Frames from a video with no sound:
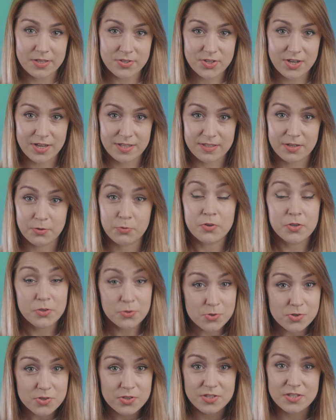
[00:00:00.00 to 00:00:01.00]
nasz kanał
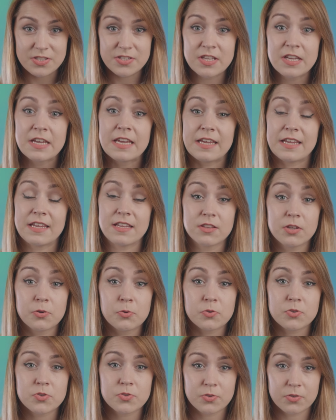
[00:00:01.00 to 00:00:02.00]
już dziś i
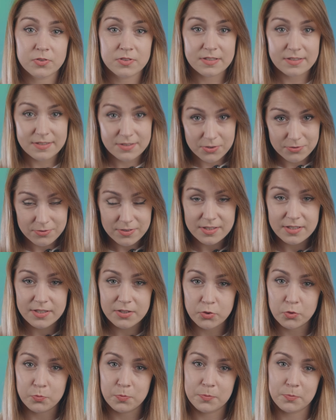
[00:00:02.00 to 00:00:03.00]
dołącz do dedykowanej
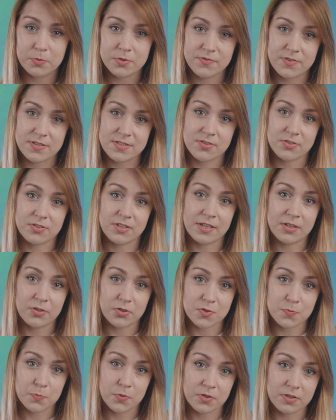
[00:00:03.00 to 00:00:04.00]
grupy poświęconej
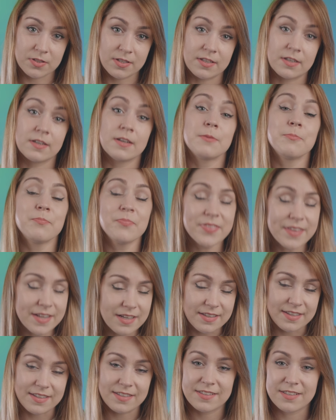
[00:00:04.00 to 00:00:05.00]
crossborder na
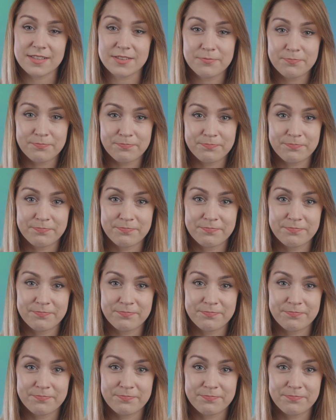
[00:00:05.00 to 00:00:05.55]
LinkedIn.